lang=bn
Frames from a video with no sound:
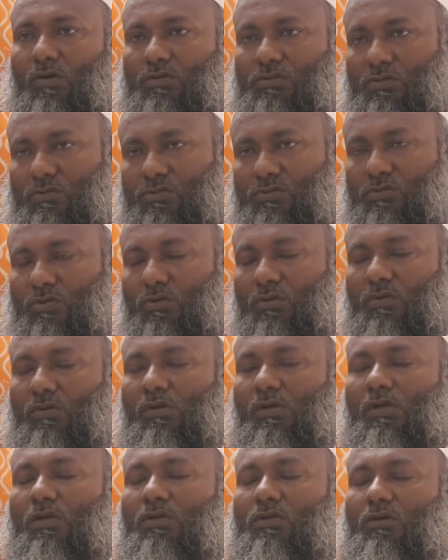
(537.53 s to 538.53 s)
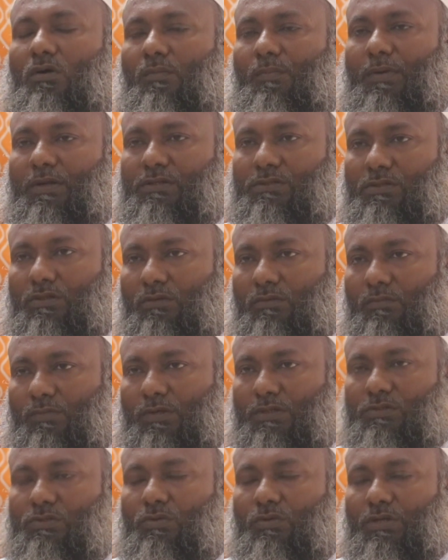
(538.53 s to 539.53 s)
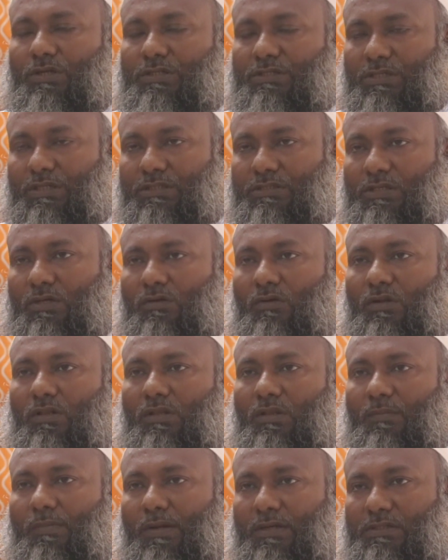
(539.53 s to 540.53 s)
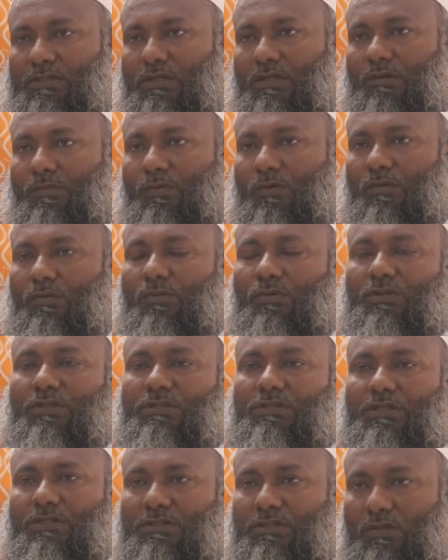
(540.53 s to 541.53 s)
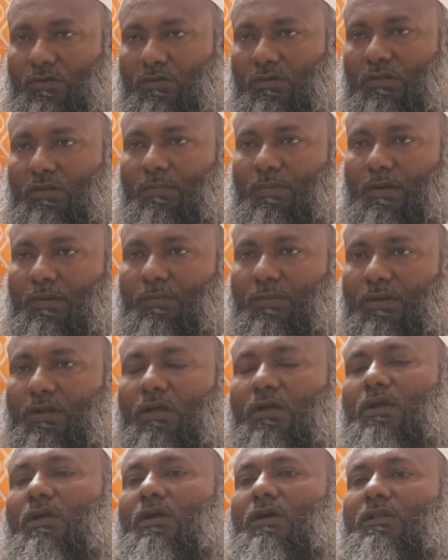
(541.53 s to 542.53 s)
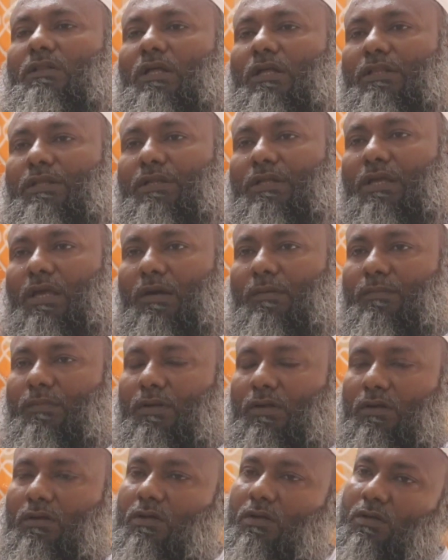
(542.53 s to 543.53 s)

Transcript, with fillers: অসচ্ছল অপারেশন বা চোখের চিকিৎসা করাতে পারছে না পরবর্তী চিকিৎসা করাতে পারবেন তাদেরকে আমরা